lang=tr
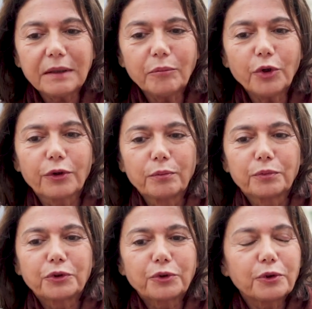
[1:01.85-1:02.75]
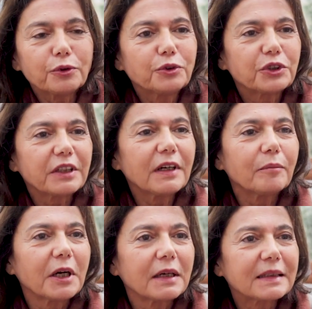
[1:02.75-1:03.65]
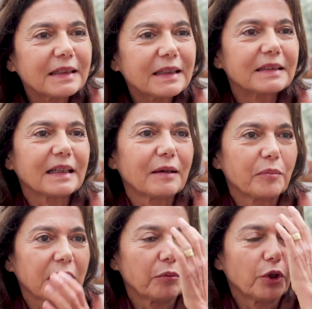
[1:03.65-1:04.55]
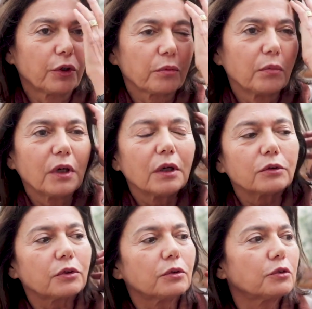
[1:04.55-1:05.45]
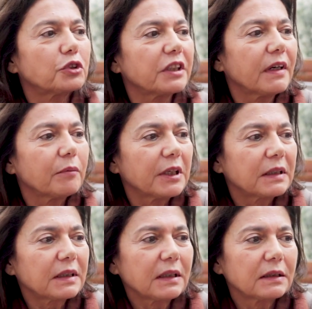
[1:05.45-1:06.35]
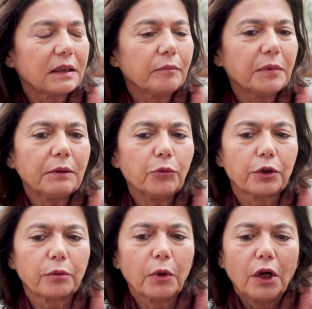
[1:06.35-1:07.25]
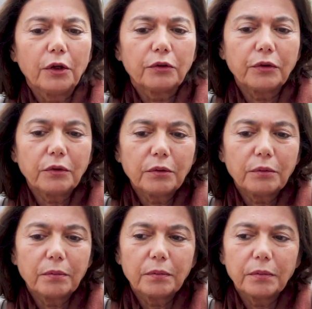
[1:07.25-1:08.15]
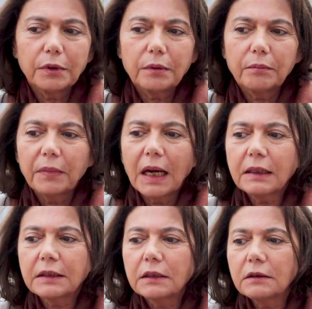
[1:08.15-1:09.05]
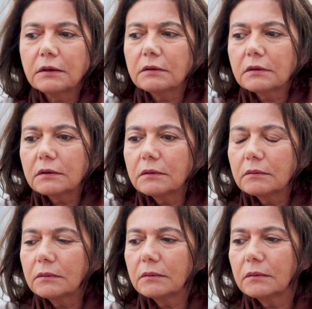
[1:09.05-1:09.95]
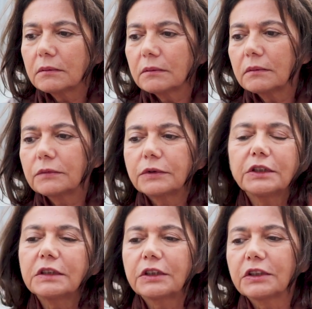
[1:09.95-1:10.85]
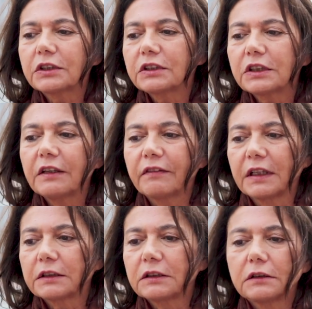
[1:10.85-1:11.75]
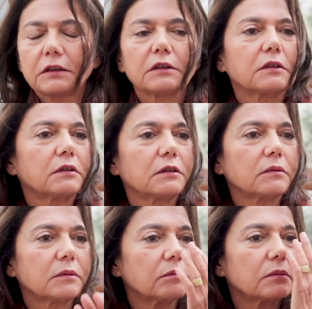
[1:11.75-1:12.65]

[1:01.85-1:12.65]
Bilmiyorum. Bu sorunun cevabı hakikaten bilmiyorum sorunun cevabı hakikaten bilmiyorum. Belki e, çeşit çeşit şey var, e,